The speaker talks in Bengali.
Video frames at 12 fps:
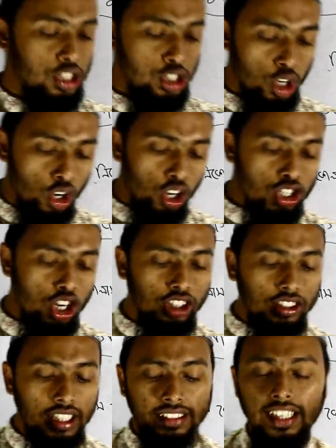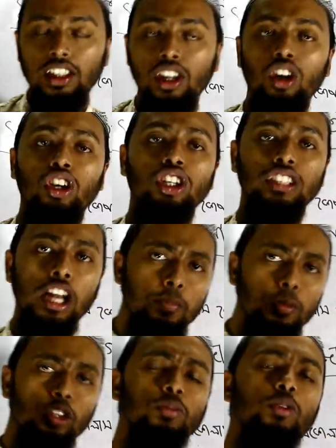সৌরজগতের তৃতীয় গ্রহ তাহলে
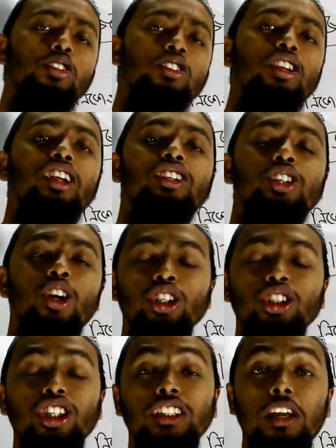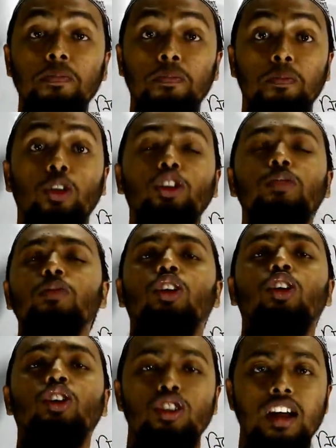প্রথম প্রশ্ন সৌরজগতের প্রথম গ্রহ
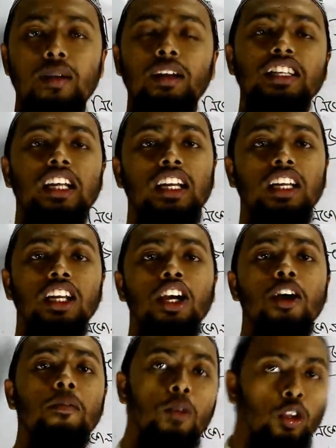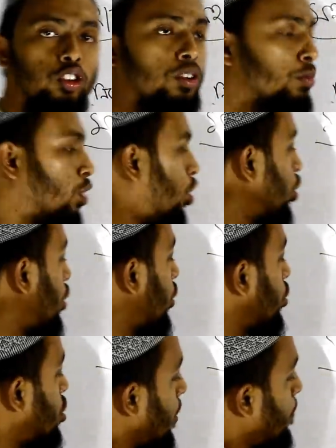কোনটা আমরা জানি প্রথম গ্রহটা
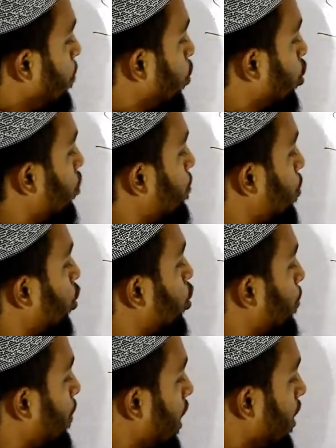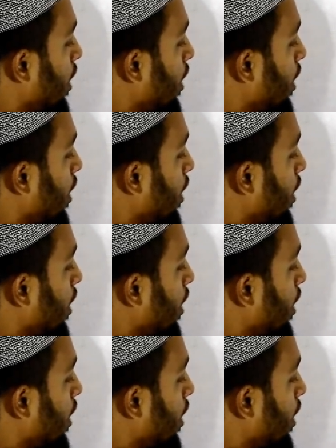হচ্ছে বুধ প্রথমটা